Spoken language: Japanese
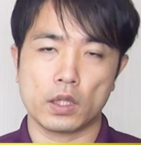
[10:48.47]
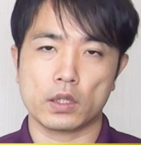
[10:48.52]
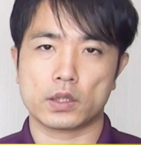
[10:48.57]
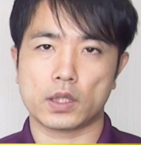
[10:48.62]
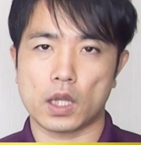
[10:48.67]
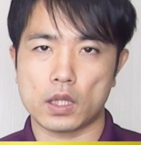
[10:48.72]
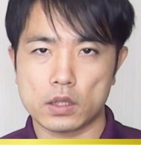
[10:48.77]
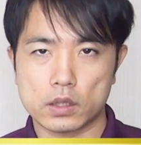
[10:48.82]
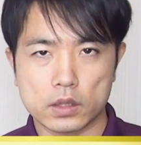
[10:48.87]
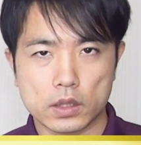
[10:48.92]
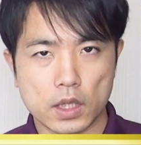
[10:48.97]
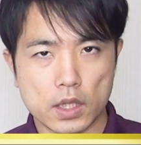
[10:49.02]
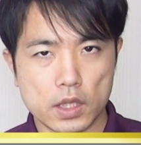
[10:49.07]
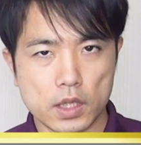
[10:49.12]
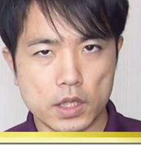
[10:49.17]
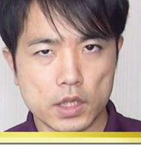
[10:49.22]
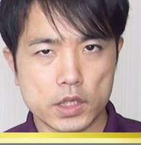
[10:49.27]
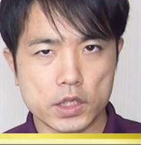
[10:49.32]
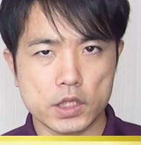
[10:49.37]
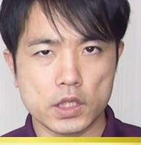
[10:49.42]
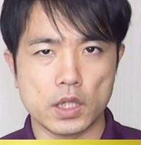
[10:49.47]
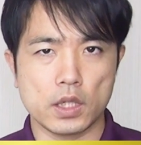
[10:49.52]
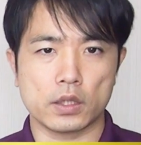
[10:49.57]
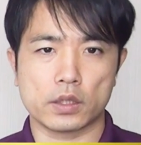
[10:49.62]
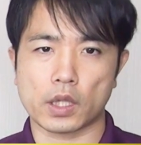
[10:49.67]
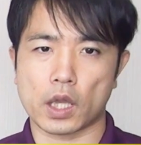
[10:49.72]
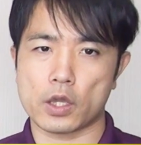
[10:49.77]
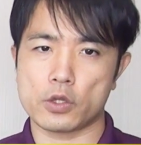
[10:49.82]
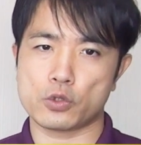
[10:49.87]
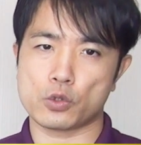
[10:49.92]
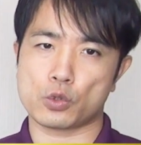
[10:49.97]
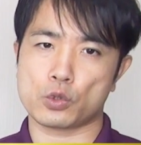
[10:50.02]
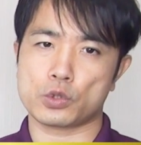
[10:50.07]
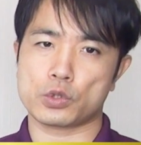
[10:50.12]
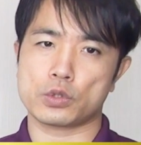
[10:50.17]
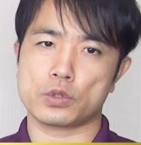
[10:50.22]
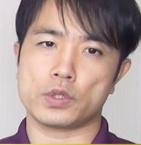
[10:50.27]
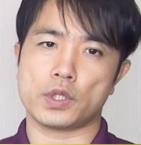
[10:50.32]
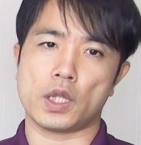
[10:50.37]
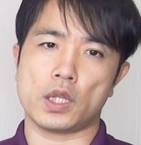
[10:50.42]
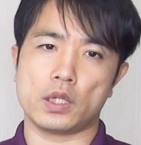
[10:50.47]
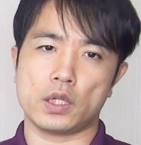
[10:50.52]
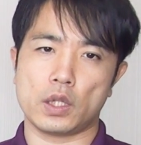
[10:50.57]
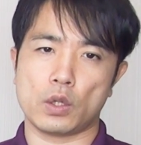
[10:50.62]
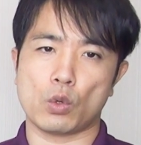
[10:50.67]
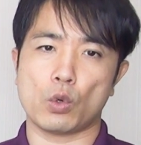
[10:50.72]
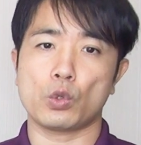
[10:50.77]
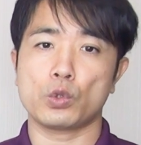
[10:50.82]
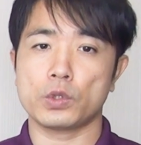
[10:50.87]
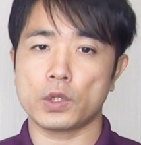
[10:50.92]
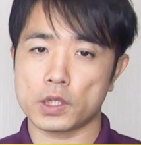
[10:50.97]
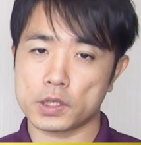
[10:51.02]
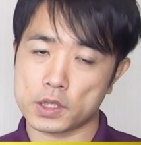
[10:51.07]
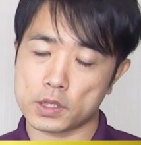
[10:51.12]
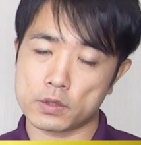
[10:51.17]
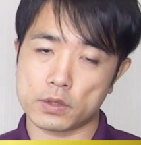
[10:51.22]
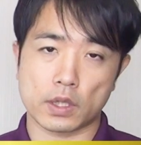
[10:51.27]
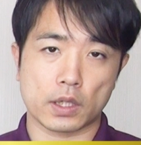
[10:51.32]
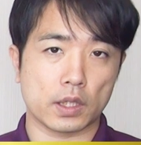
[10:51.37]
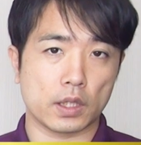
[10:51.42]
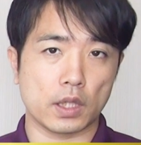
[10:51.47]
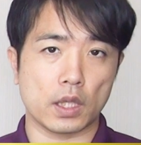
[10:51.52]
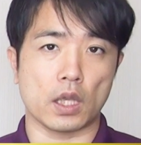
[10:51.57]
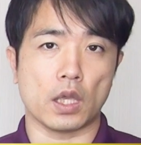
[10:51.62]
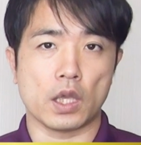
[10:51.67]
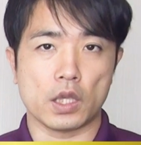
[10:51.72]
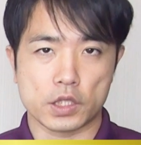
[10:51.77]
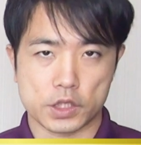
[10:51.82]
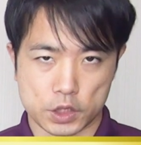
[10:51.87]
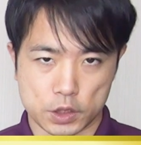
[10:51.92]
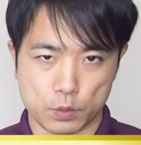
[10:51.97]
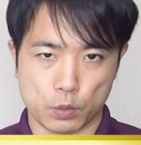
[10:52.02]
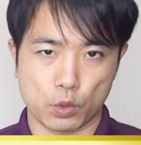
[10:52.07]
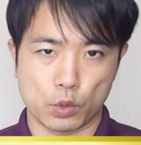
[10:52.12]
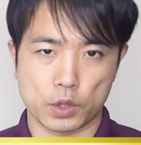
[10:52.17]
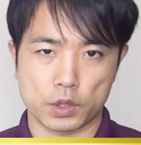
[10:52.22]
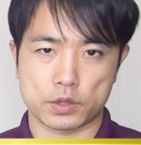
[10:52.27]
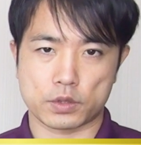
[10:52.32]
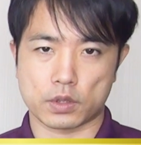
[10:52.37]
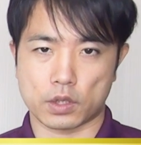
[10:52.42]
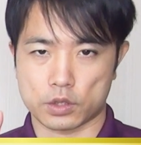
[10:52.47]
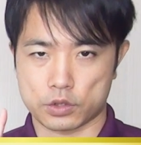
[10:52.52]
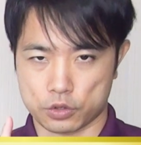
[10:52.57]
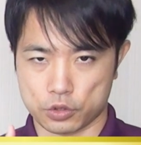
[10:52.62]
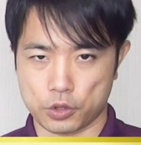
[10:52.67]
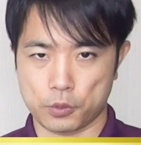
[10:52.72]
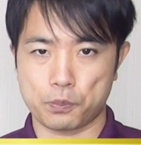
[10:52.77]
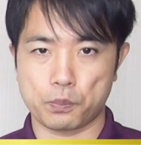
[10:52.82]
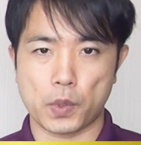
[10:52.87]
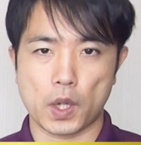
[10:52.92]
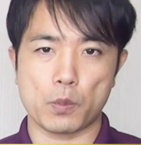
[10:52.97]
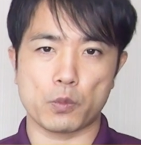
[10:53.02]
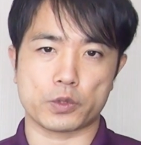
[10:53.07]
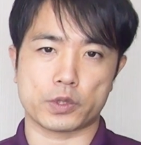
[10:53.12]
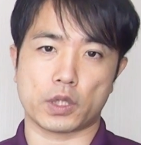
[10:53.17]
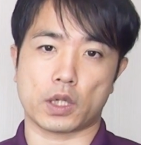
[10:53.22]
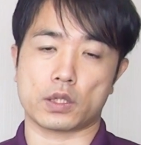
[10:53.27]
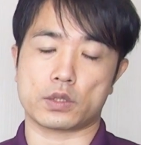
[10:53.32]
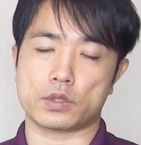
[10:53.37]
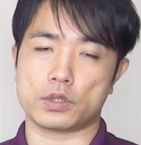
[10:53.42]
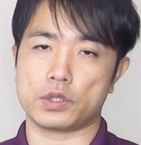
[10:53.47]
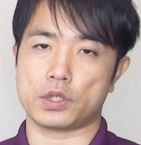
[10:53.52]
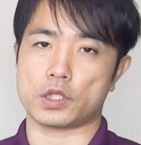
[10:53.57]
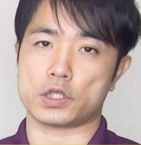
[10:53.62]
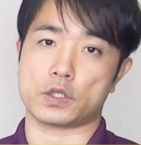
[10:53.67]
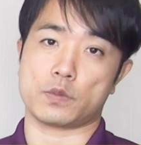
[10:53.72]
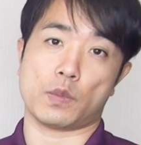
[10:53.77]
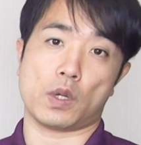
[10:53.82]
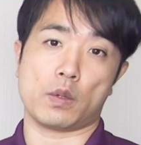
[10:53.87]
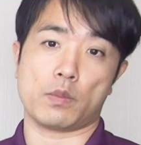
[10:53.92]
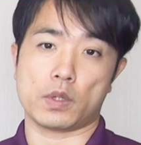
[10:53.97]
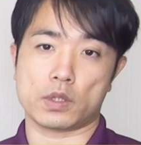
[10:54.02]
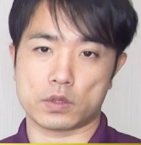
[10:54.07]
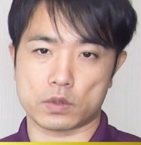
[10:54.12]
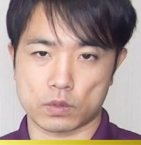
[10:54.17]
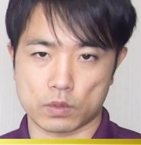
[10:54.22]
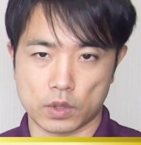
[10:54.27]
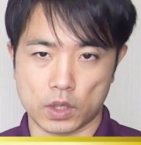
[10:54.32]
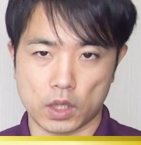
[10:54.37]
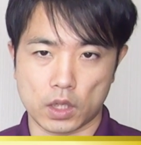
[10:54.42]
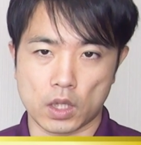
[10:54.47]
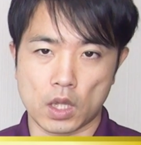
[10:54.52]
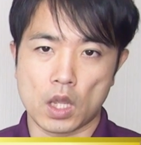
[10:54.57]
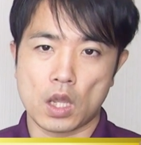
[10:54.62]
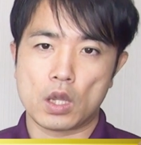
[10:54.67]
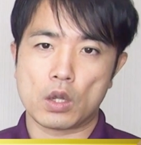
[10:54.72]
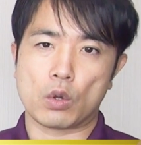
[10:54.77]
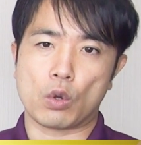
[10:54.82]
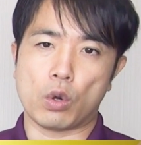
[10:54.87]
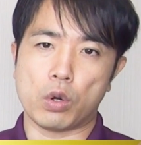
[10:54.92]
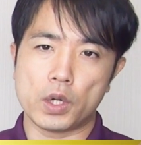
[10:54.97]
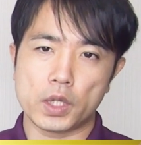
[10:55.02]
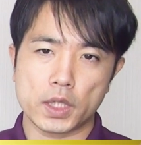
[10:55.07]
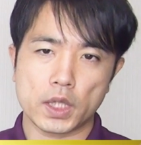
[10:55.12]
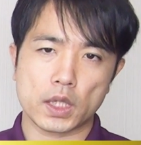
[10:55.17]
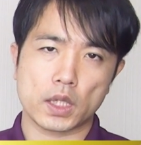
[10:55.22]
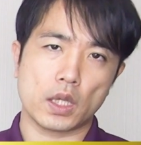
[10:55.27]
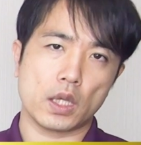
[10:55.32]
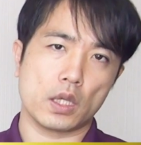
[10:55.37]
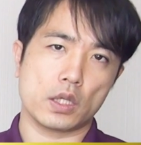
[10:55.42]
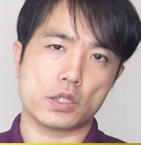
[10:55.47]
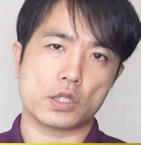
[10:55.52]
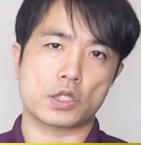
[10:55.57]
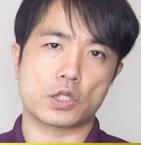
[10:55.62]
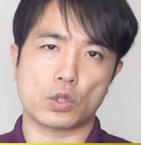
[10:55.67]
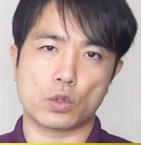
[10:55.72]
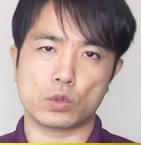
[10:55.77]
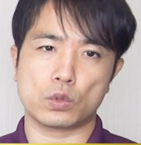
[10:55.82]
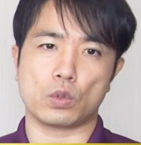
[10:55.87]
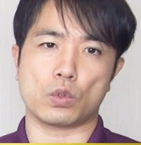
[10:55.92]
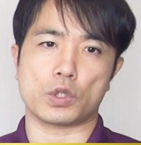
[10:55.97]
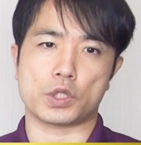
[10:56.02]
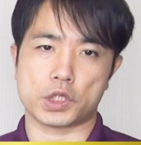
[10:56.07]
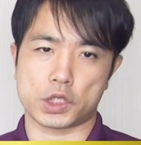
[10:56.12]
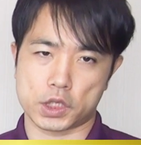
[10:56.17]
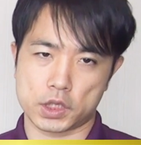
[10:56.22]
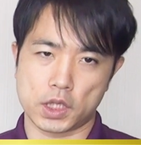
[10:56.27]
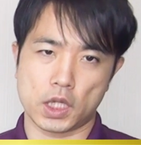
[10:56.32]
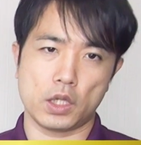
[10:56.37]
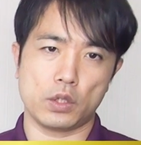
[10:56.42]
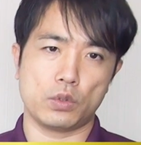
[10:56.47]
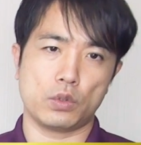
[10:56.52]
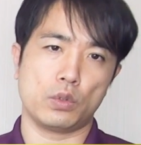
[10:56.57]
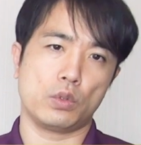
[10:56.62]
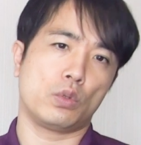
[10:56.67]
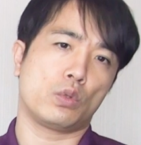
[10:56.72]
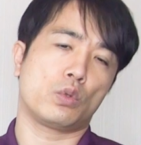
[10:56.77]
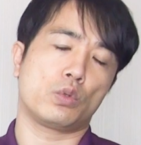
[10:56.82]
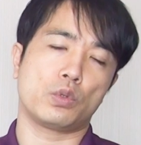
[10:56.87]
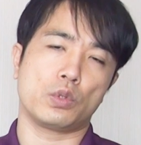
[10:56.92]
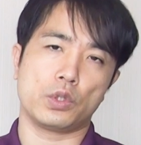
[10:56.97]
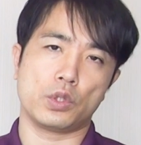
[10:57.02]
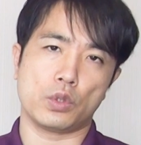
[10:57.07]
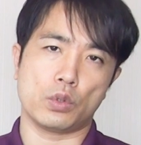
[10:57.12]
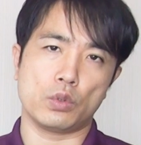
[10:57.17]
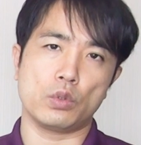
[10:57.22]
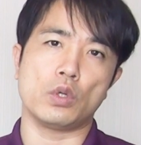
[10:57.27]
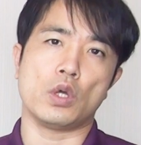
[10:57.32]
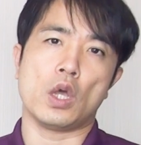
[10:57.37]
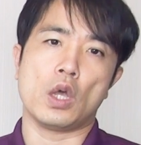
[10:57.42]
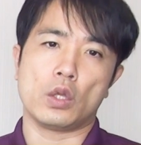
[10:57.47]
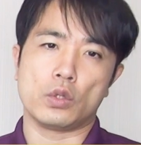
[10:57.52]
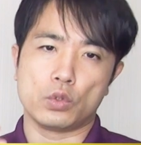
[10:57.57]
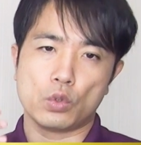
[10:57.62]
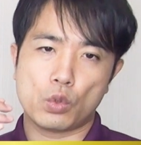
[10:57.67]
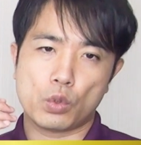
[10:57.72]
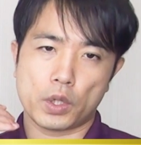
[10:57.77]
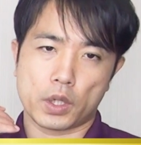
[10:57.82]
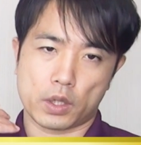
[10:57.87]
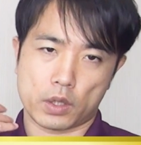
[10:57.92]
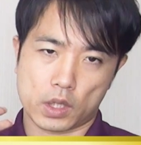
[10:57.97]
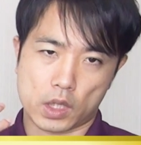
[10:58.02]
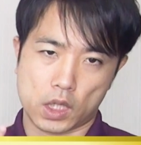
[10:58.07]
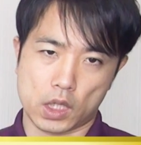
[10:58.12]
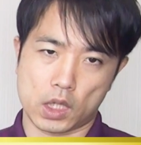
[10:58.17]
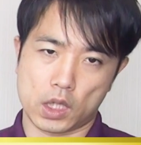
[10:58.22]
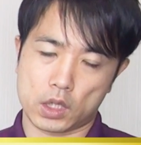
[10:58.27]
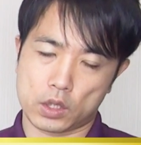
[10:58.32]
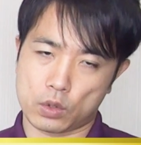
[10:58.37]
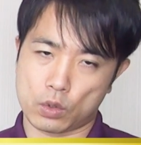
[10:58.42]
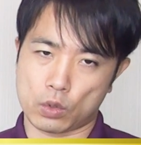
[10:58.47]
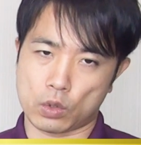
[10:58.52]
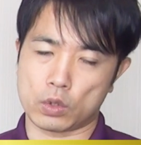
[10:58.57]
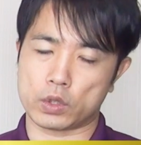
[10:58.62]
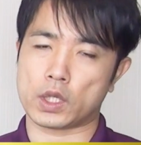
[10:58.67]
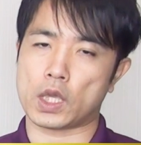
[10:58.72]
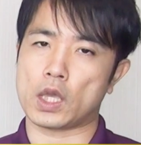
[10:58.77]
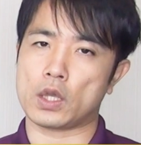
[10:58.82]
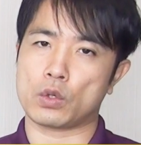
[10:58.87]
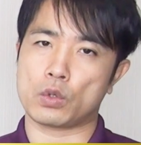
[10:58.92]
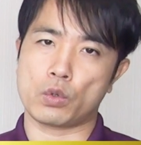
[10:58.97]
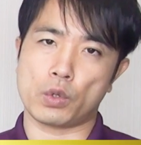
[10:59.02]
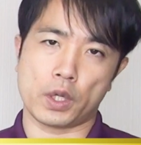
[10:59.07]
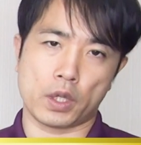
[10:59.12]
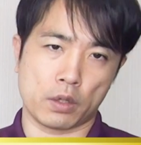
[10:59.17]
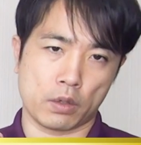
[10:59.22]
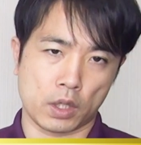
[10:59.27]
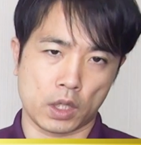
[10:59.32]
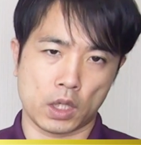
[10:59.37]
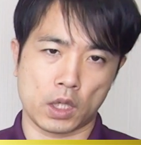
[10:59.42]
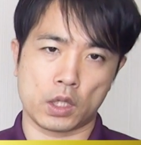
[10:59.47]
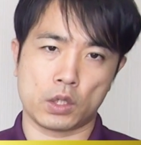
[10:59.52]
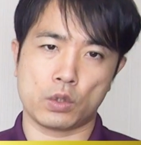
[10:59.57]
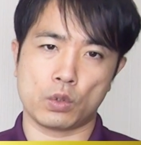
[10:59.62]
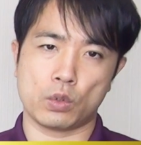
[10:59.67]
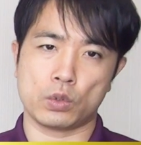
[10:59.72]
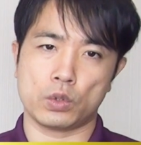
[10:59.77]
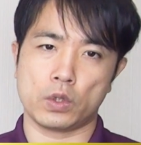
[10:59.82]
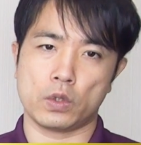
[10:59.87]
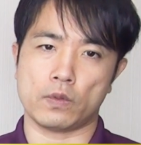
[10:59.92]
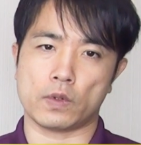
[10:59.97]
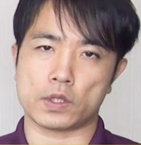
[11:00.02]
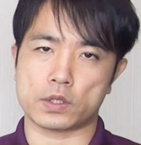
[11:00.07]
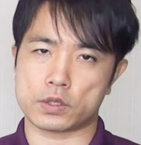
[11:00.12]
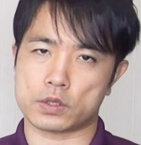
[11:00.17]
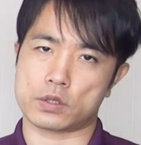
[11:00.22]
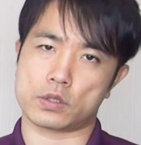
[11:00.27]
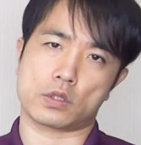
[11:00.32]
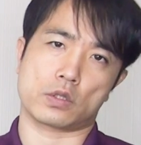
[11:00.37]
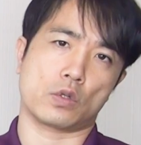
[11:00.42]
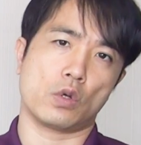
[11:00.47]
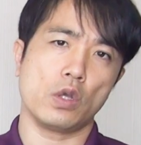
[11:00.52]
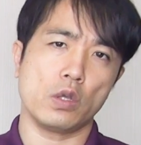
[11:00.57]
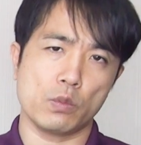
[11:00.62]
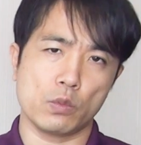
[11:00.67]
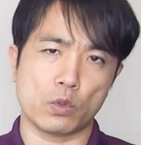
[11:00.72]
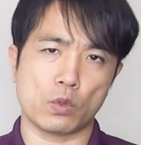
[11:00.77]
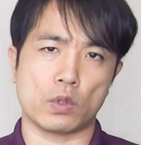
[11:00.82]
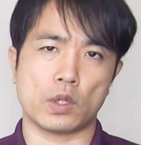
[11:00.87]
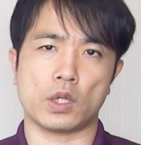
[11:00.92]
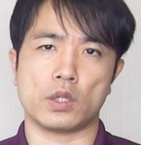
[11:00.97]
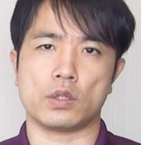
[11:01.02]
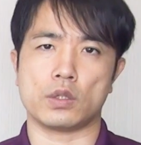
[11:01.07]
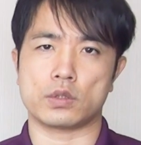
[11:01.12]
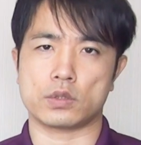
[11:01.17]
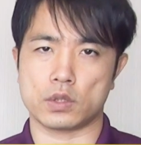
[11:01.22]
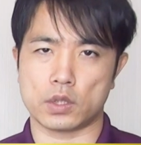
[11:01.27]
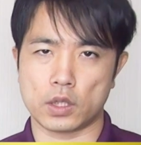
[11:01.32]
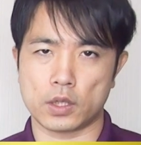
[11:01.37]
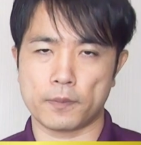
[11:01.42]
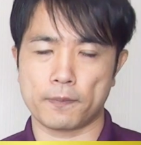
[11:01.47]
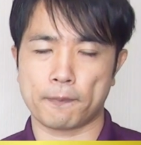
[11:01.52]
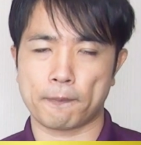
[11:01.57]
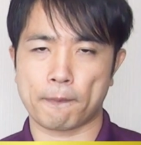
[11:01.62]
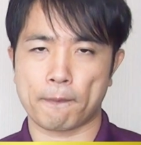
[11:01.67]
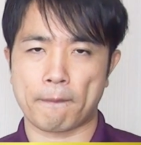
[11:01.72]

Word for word: たった1年退職する年齢を遅らせるだけで死亡リスクが 11% も差がついてしまいますので、これだけ仕事をしないということによる脳への影響、健康への影響というのはすごいものなんですね。